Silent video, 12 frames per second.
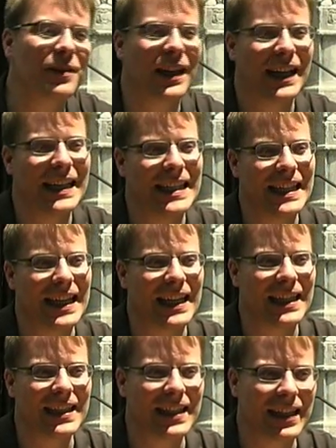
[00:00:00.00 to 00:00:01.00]
der richtige
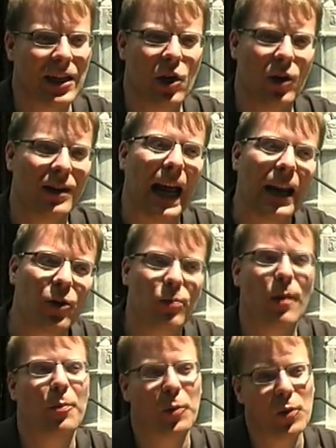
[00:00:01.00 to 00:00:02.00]
ist und dann
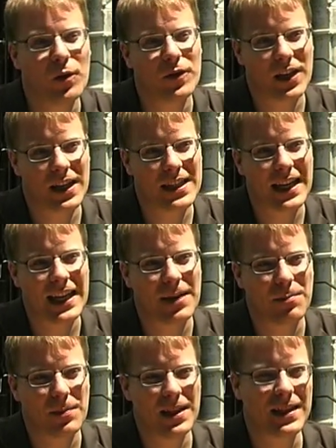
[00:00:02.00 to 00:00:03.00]
überprüft ihr das
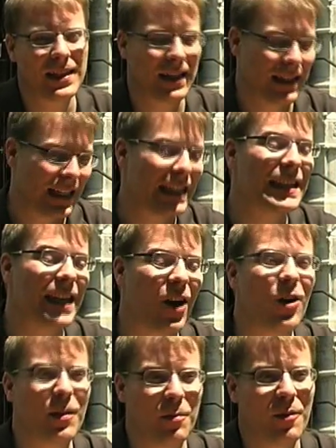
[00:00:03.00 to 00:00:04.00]
Ergebnis, das ist
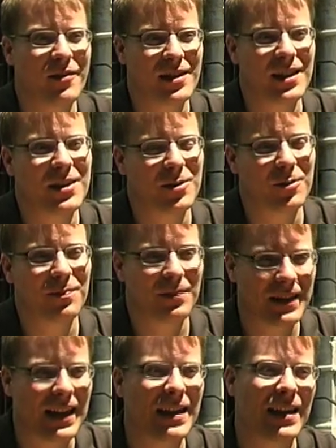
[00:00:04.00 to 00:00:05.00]
auch Improvisation.
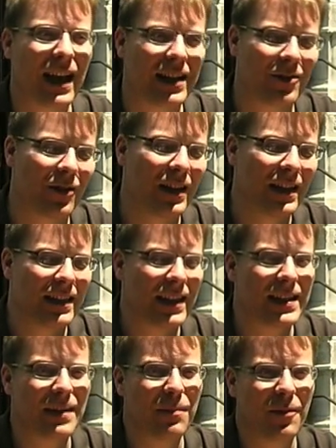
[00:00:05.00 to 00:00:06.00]
Also
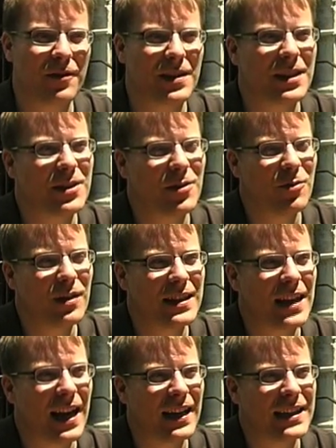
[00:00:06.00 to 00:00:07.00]
das Improvisation
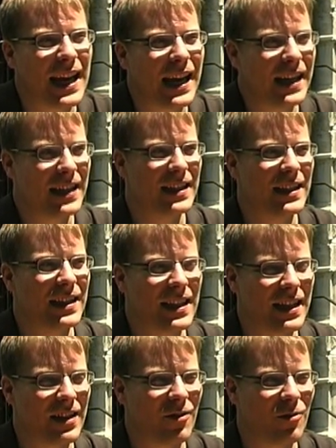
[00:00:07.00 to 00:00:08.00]
ist eine Technik,
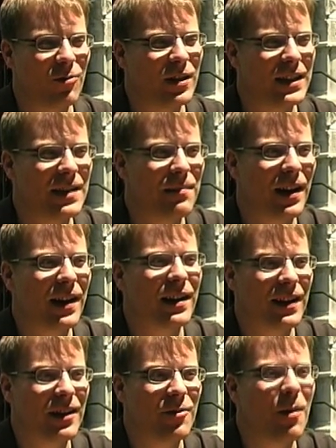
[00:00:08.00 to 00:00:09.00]
ohne die man
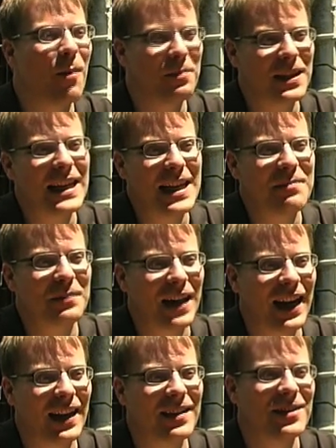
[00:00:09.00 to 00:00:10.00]
überhaupt nicht leben
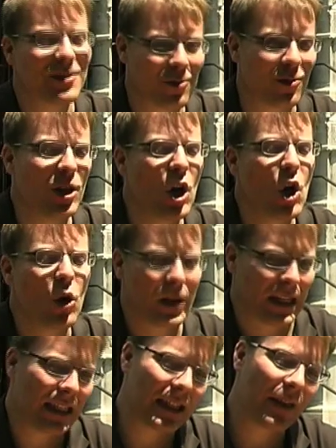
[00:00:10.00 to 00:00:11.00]
kann. So. Und
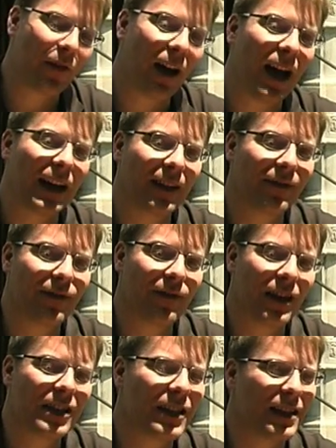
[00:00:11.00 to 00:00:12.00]
jetzt ist die Frage,
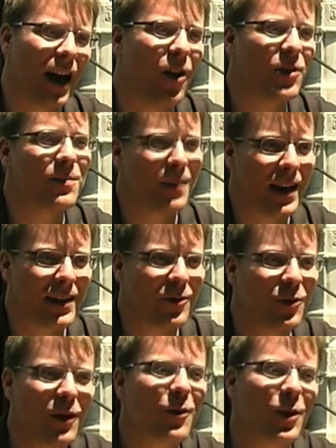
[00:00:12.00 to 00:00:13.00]
ist das Ausmaß
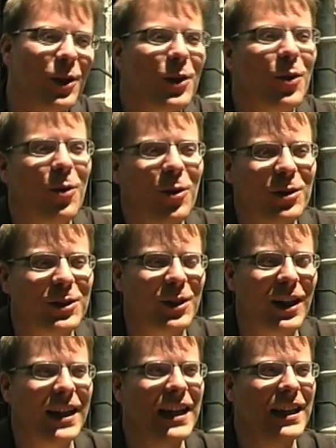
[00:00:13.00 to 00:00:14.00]
ungewöhnlich groß
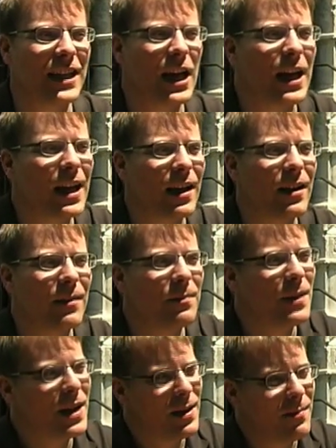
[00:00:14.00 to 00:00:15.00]
oder nicht? Ähm,
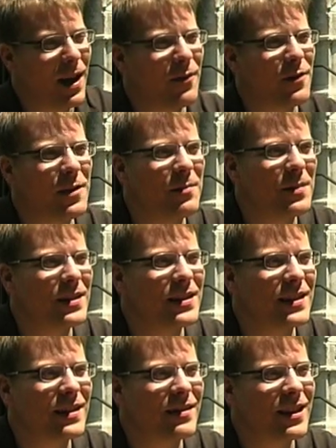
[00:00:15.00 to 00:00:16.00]
in meinen Filmen ist
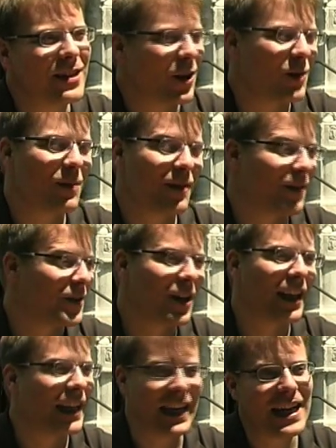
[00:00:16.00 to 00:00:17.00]
das Ausmaß
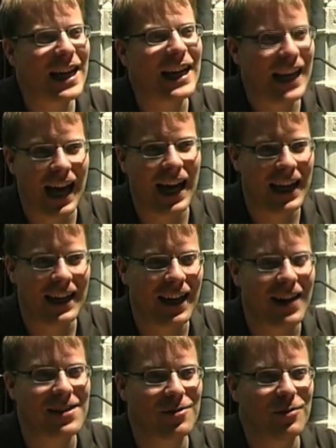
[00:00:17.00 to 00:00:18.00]
wahrscheinlich eher klein.
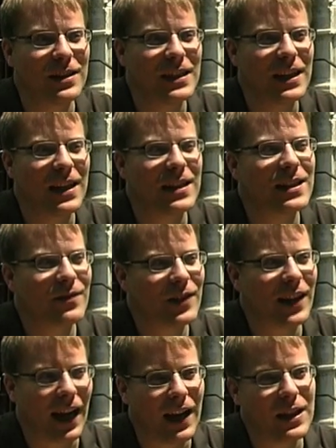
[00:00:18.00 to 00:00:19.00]
Also es
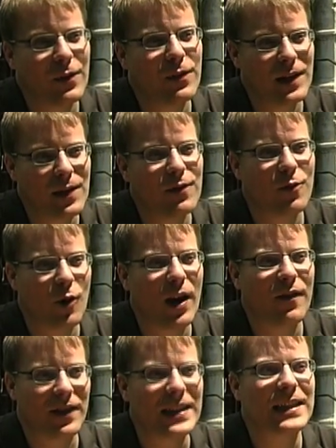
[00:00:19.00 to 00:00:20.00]
wird relativ viel
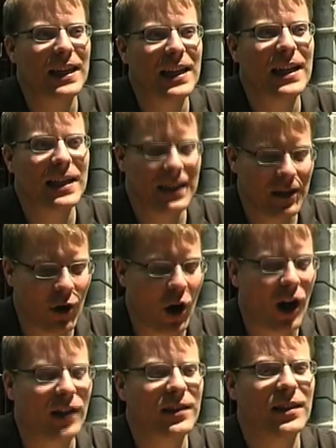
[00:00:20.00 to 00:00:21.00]
vorher festgelegt, die
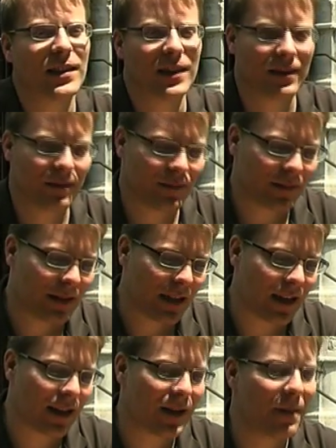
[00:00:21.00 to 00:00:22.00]
Orte,
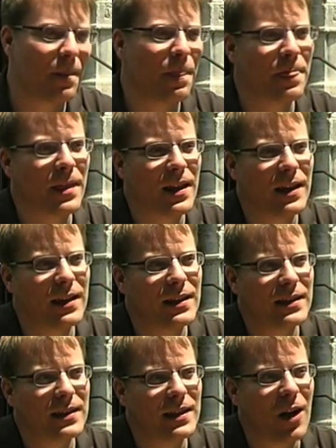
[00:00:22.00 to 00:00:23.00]
der,
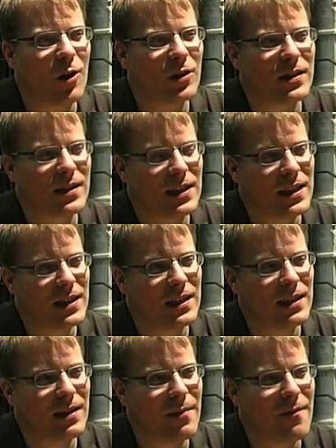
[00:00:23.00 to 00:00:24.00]
auch die
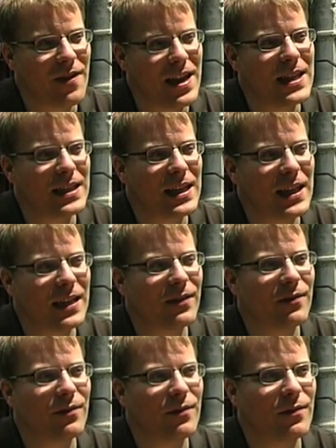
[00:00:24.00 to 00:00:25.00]
im
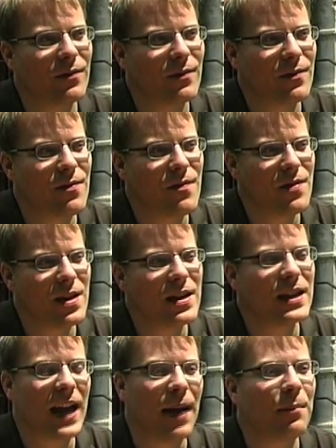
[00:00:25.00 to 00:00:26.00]
Wesentlichen, wie
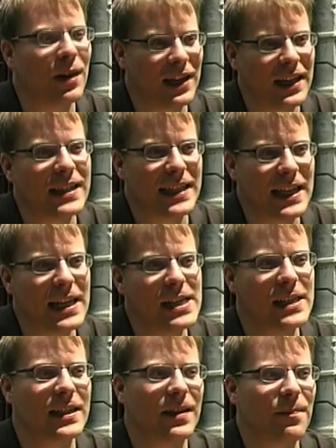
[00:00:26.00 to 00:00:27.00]
die Kamera erzählt.